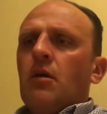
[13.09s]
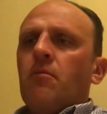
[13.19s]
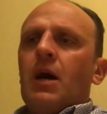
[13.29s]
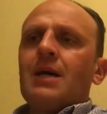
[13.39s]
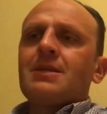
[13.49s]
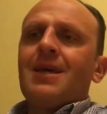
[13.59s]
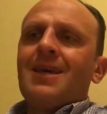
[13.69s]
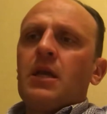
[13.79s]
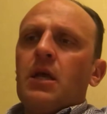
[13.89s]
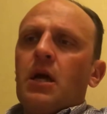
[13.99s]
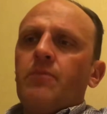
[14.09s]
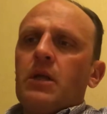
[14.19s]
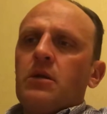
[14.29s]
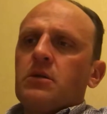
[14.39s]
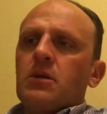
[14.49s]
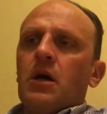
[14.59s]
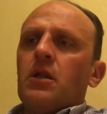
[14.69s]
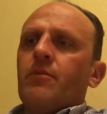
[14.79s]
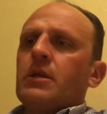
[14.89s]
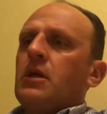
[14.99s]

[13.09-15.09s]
mağazaya geri gelmelerini sağlamanın